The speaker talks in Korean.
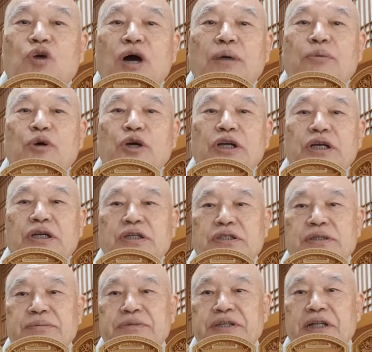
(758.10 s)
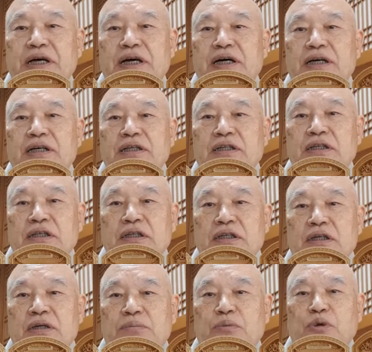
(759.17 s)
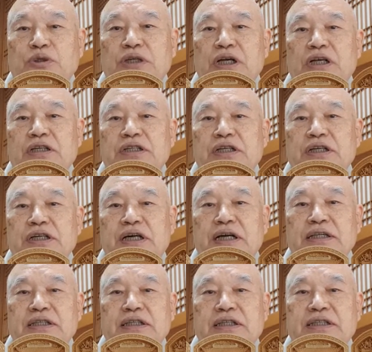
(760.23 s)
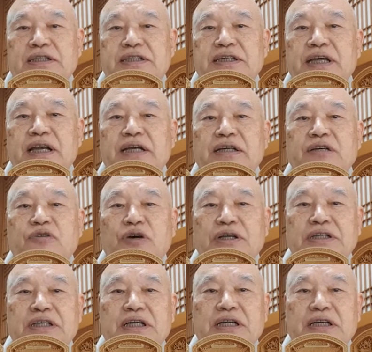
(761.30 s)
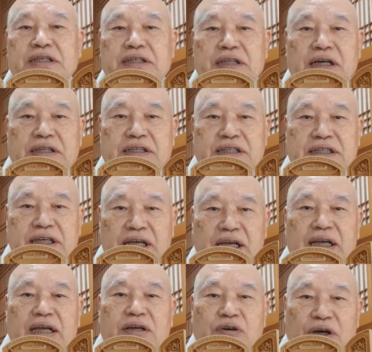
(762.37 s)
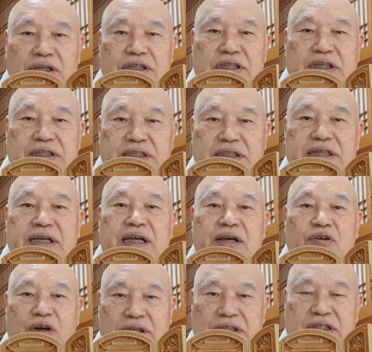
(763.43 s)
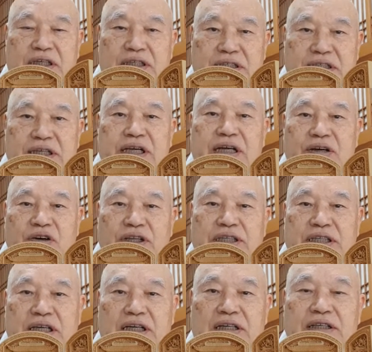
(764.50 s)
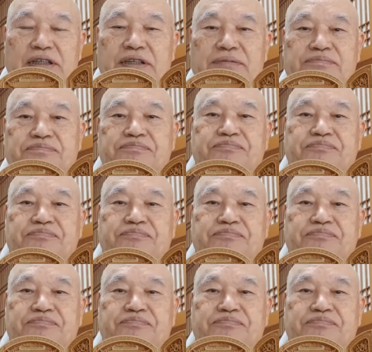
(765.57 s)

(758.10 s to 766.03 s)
과목이 있습니다. 보살은 10가지 지혜의 관찰이 있다. 지혜의 관찰, 지혜 관찰, 지혜 관찰.